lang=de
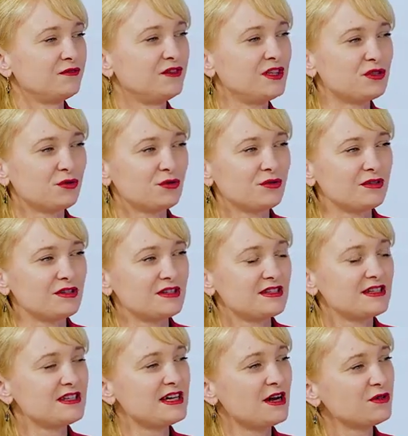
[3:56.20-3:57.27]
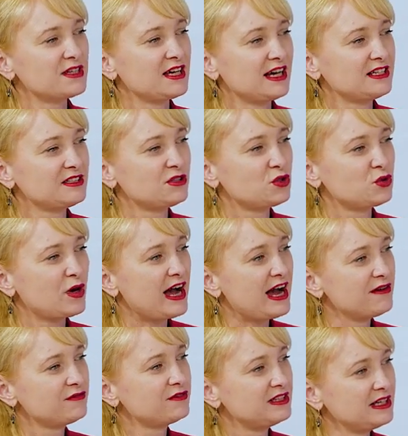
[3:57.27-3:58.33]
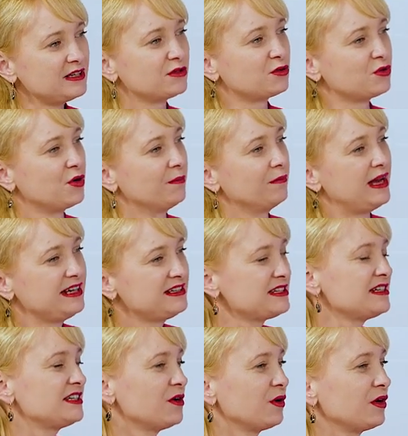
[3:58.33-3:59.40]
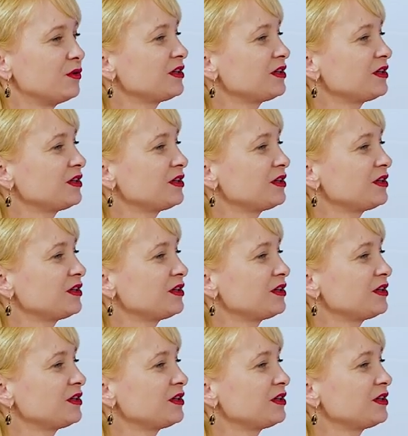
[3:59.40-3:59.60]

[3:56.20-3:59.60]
Wieso sind Sie ausgerechnet zur AfD gekommen? Hätte es nicht auch